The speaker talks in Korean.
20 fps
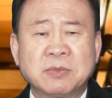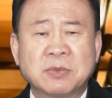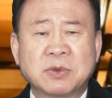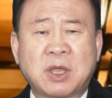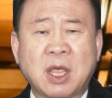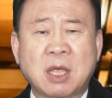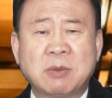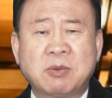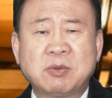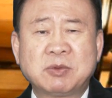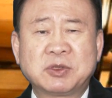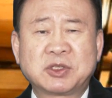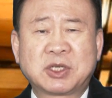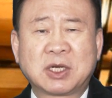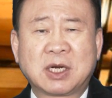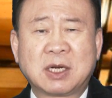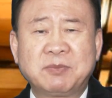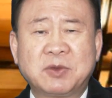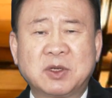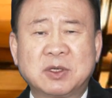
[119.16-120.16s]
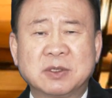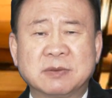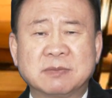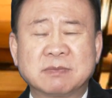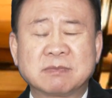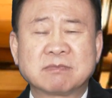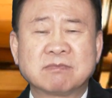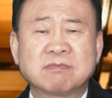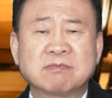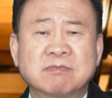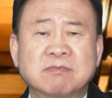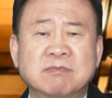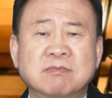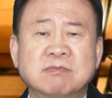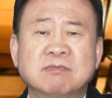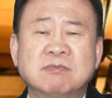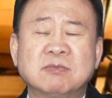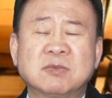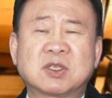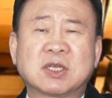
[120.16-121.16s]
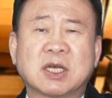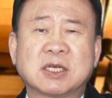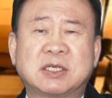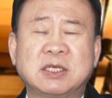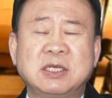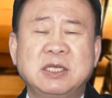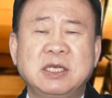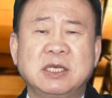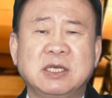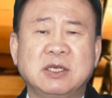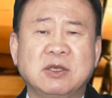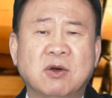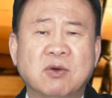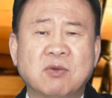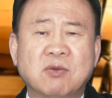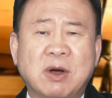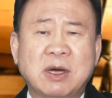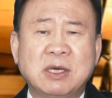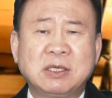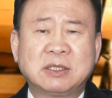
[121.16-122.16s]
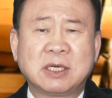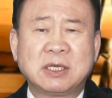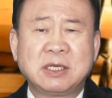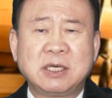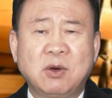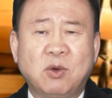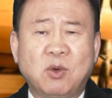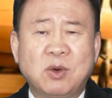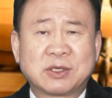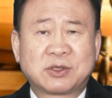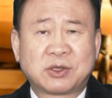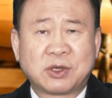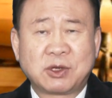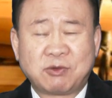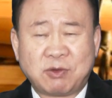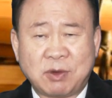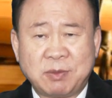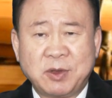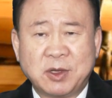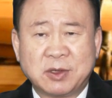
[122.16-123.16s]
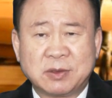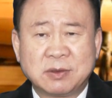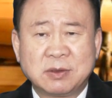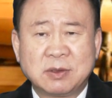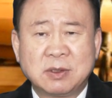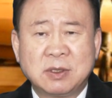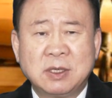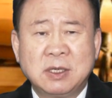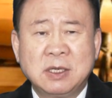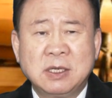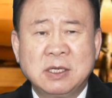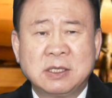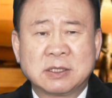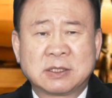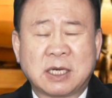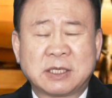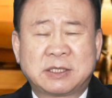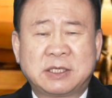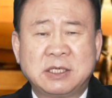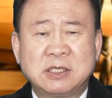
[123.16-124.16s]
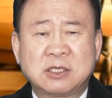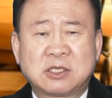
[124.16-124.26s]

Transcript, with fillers: 대부분 사람들은 자신이 영광의 자리에 올라서게 되면 자신